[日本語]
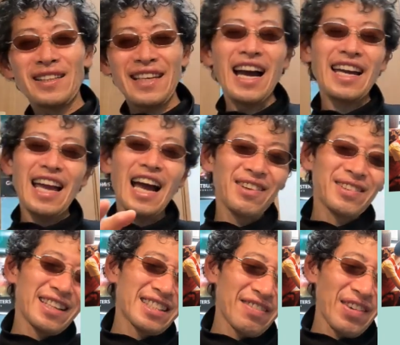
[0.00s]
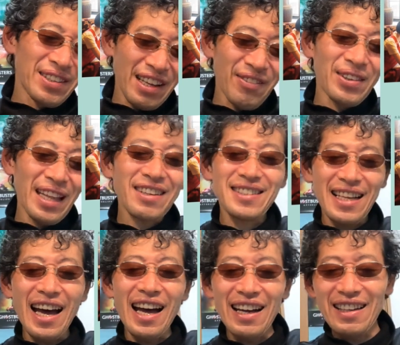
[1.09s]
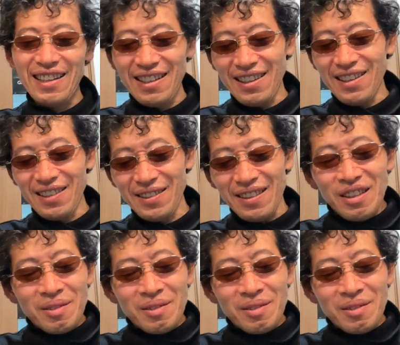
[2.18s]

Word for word: ギャーギャー言って責めるでもなくさ、うん。